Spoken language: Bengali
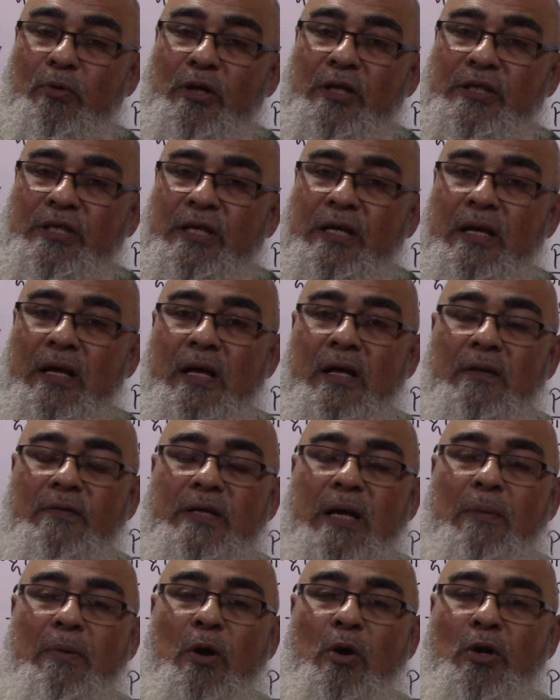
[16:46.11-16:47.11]
বলেছি
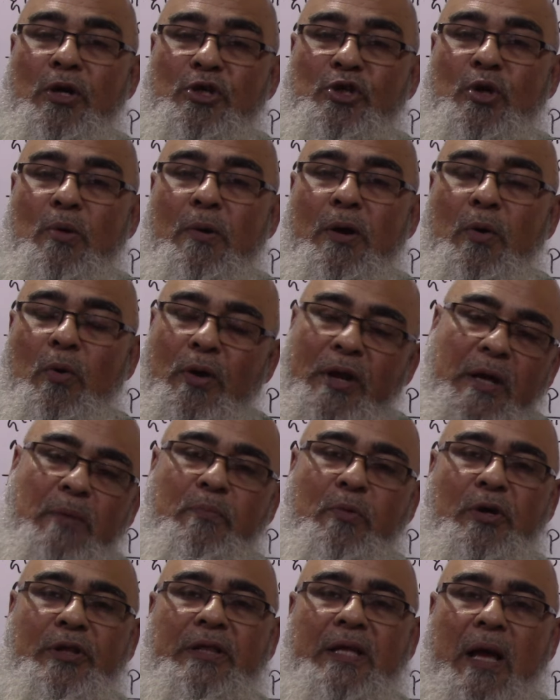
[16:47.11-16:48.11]
যে আমরা অনেক সময় অনেক
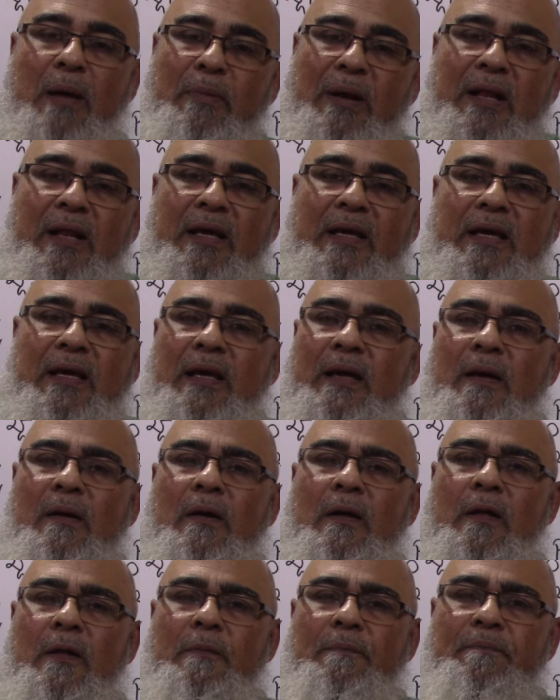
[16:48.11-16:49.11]
বইতে আমরা লিখি
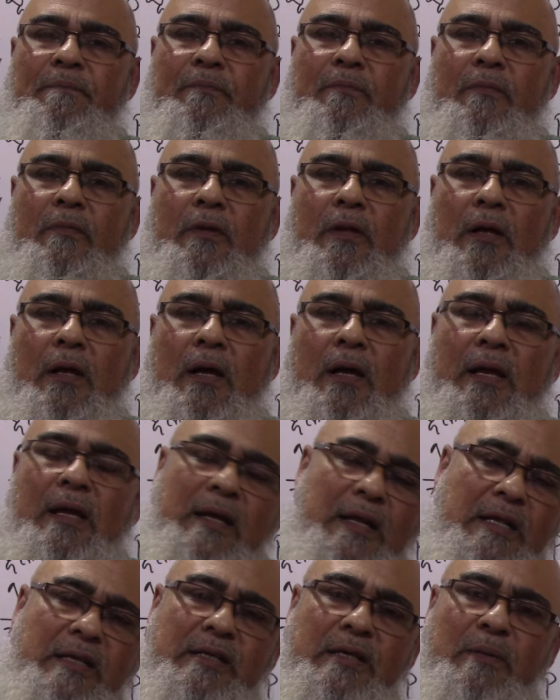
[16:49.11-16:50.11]

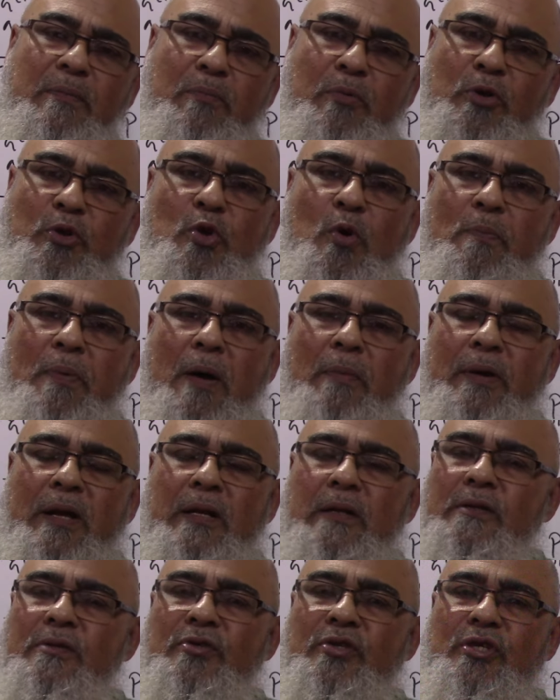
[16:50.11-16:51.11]
ইংরেজি বইতেও
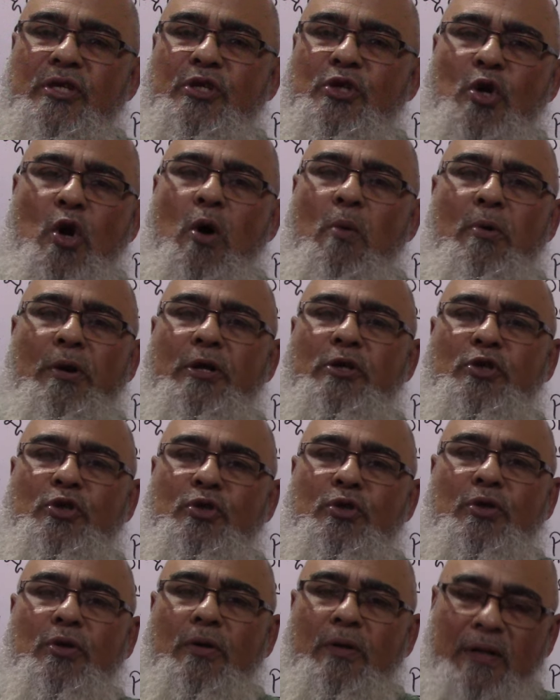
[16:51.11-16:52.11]
পাবেন যে সহমৌলিক
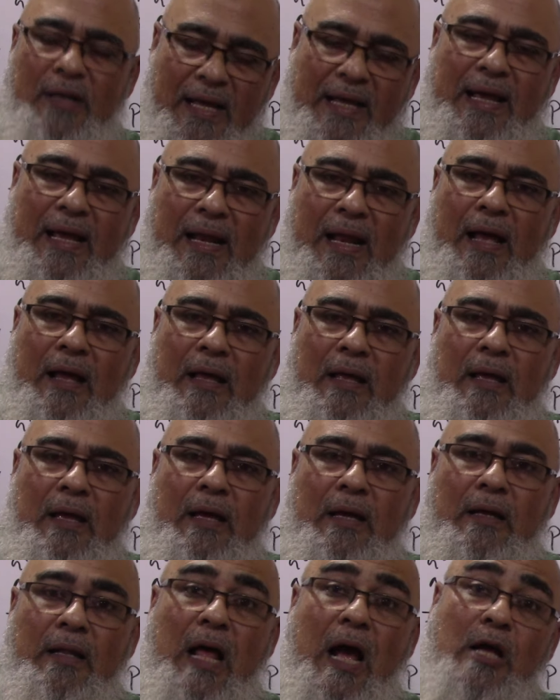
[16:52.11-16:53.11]
লেখে না
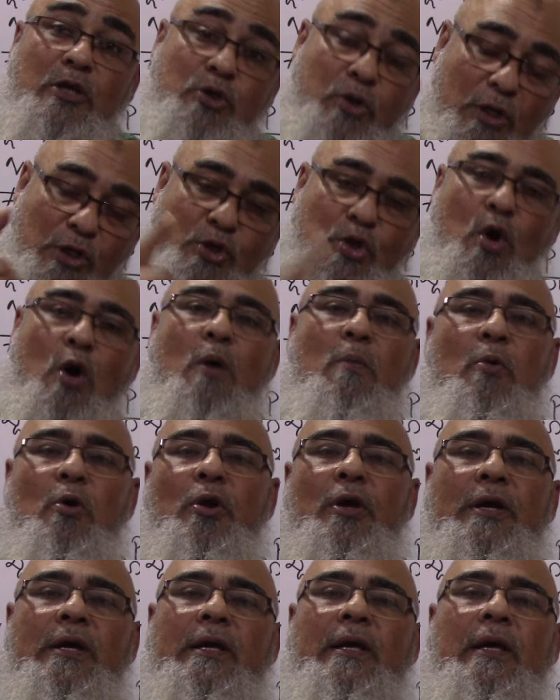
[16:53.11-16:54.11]
কিন্তু আসলে
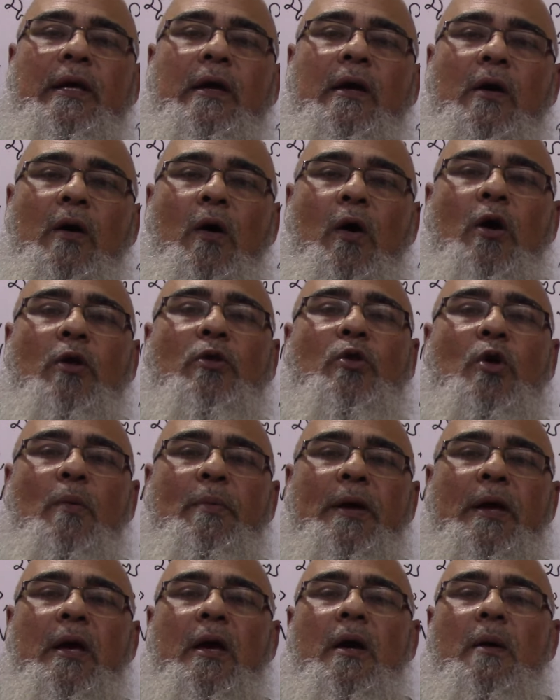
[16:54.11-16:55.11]
সহমৌলিক কী হতে
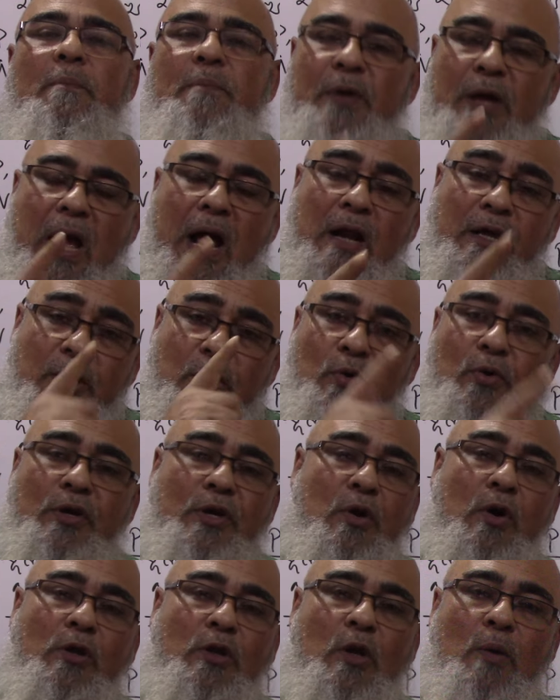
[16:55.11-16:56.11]
হবে পি আর কিউ
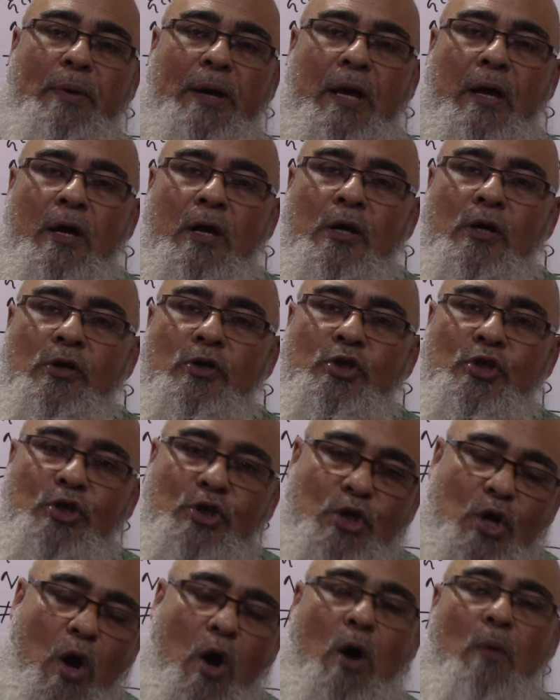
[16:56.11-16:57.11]
কী হতে হবে
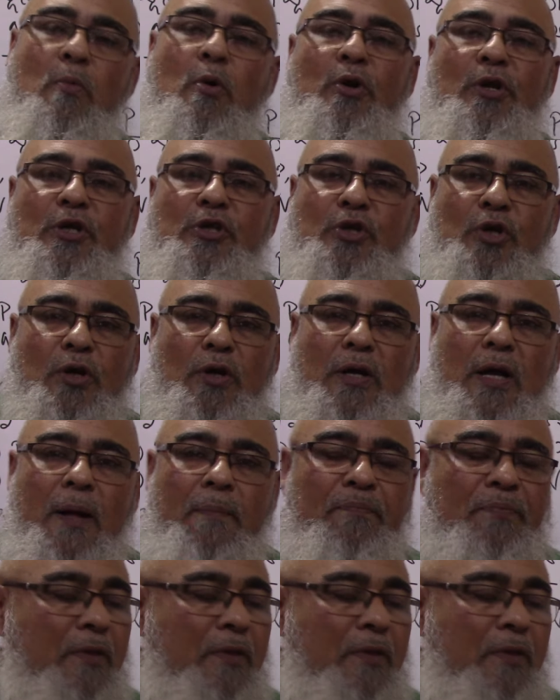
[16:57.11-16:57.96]
সহমৌলিক সংখ্যা